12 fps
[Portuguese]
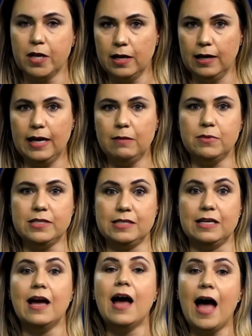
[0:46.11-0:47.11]

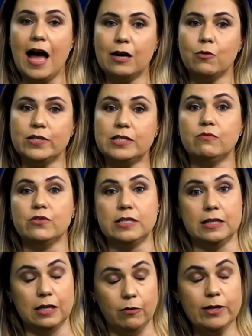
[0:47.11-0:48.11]
Lembre-se, água, se
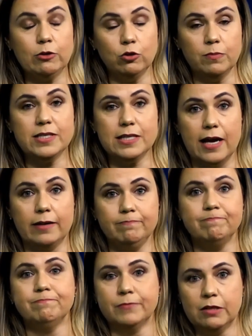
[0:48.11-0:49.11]
você não
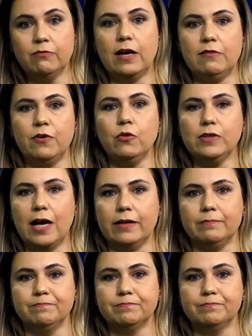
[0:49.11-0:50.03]
economizar, vai faltar.